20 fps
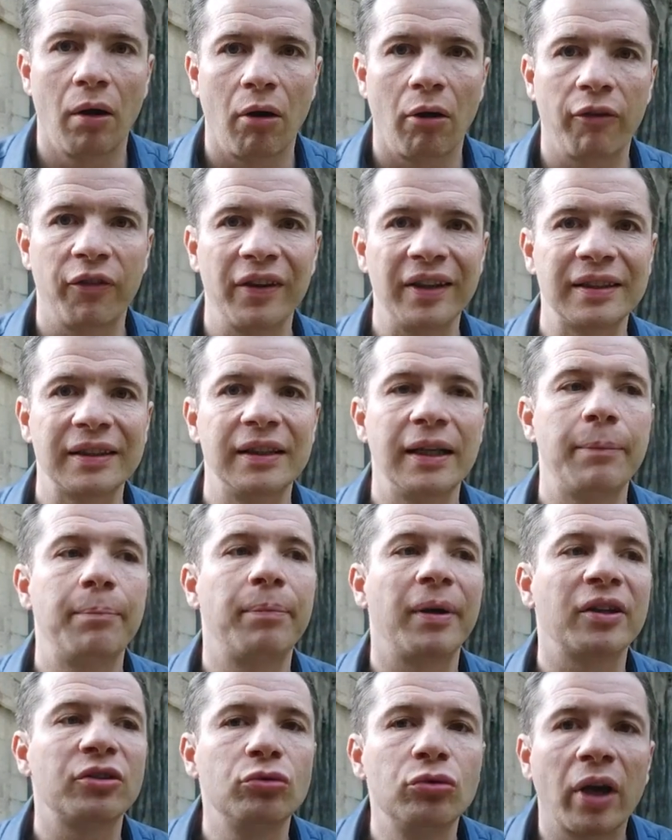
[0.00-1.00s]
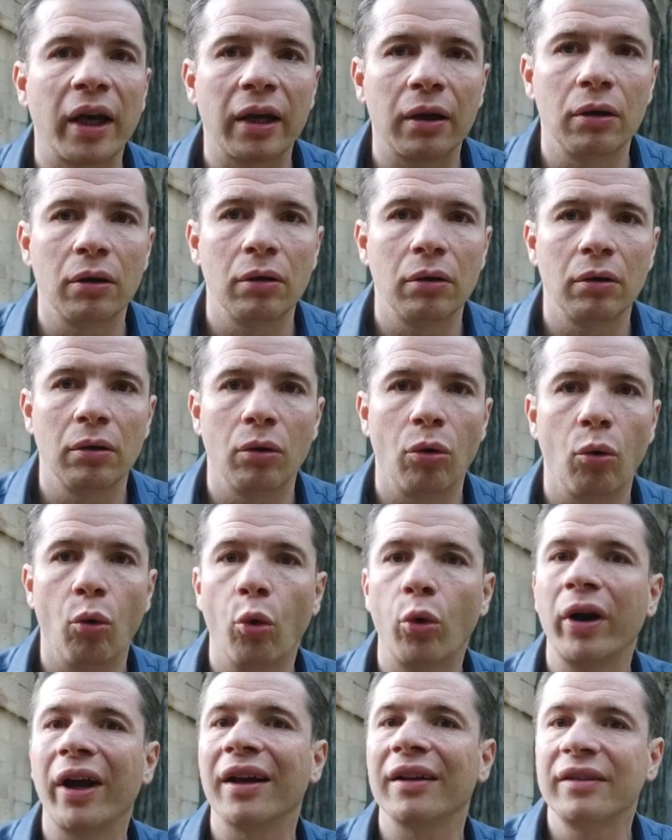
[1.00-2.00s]
En fait, ce n'est pas une règle.
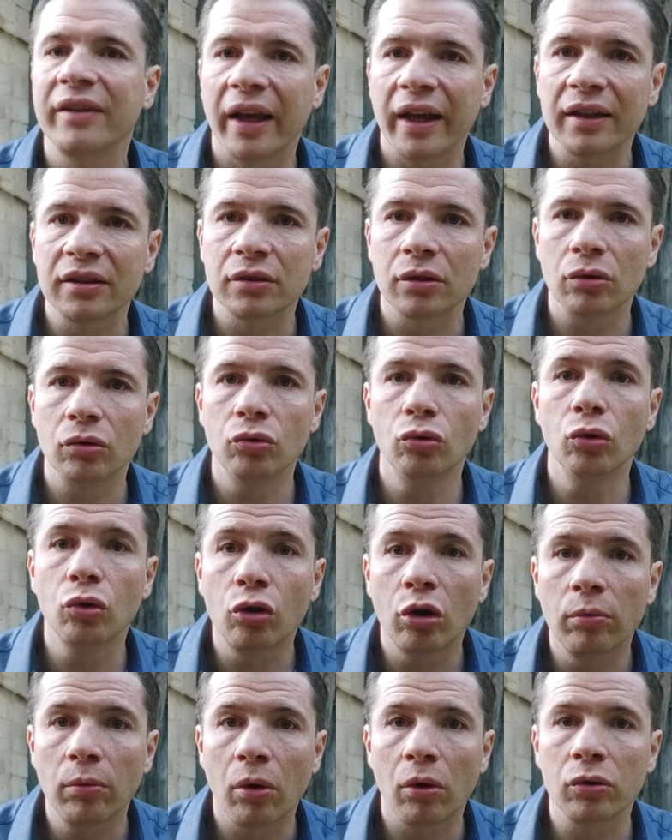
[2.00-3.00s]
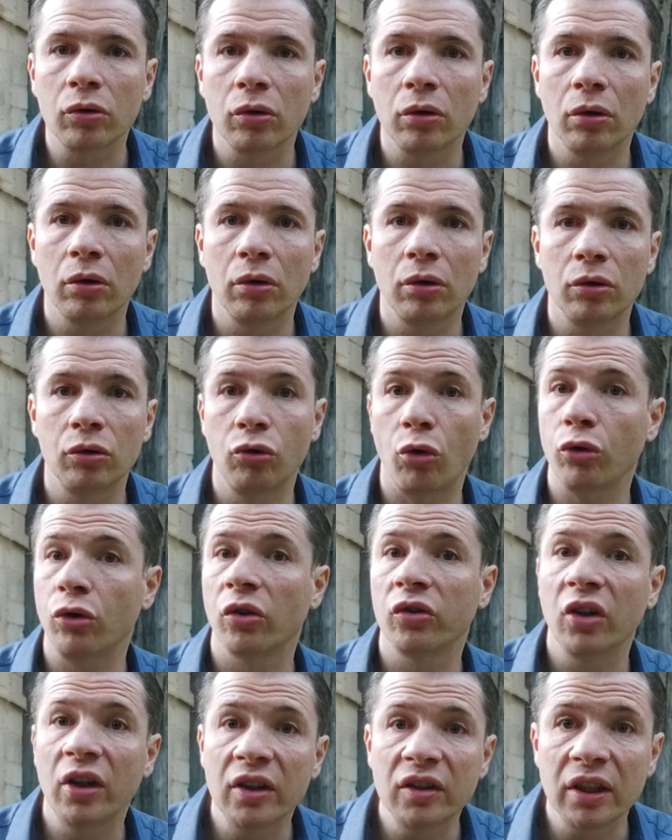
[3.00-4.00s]
Aucun texte ne commande euh,
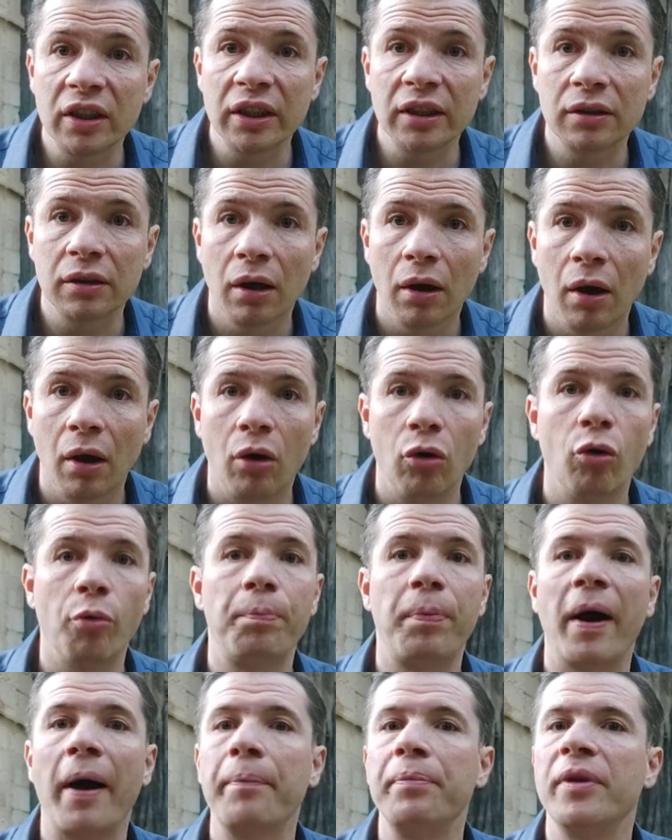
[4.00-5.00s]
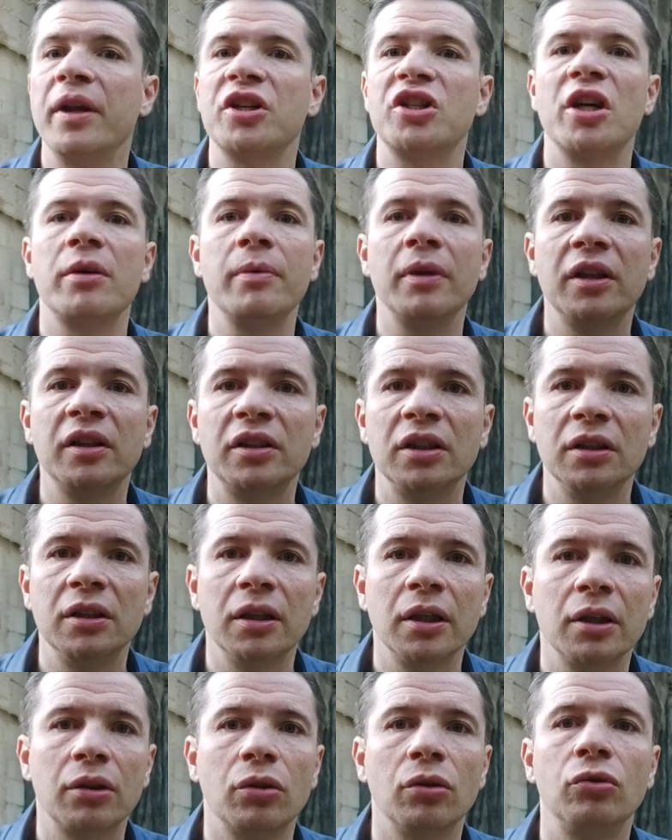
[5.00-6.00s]
d'orienter les églises. Le pape n'a jamais
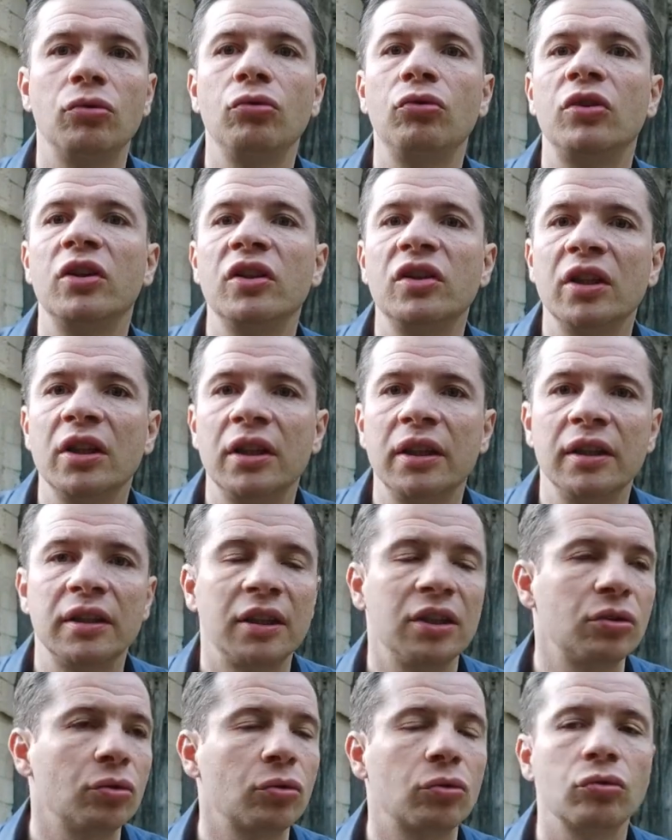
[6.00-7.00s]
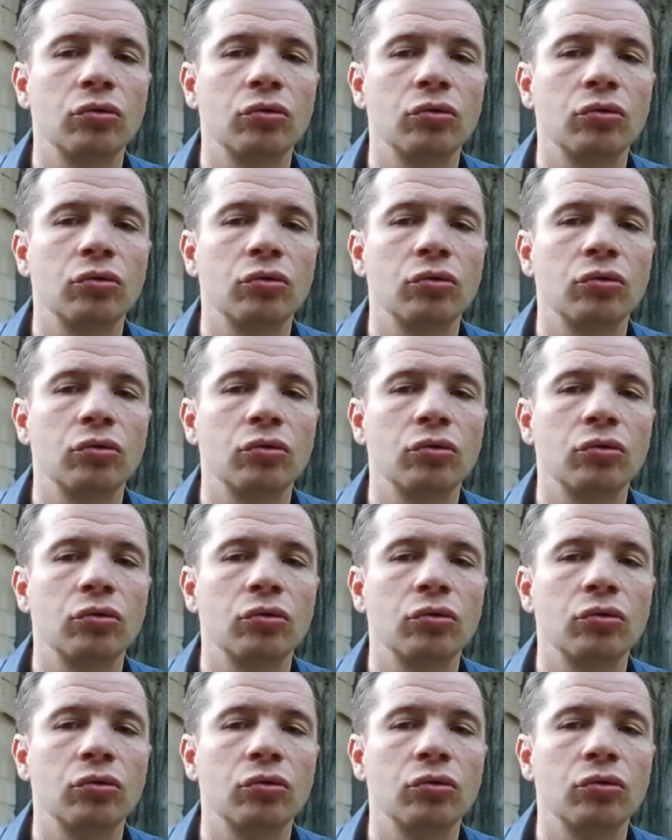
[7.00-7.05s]
décidé que toutes les églises qui sont